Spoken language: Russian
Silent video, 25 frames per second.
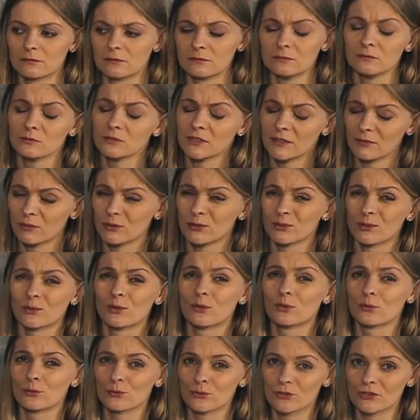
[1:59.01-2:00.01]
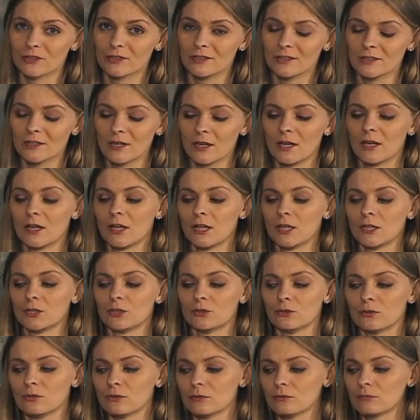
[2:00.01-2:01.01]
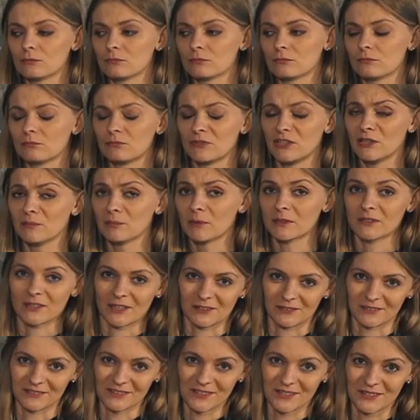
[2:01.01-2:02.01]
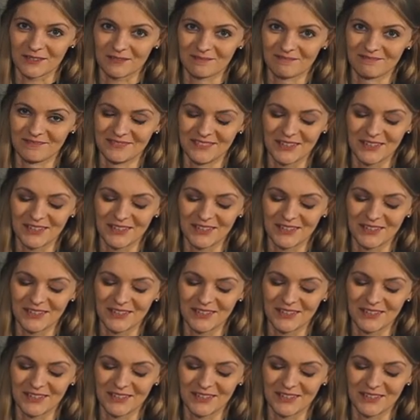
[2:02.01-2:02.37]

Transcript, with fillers: довольно грустный, но мне понравился.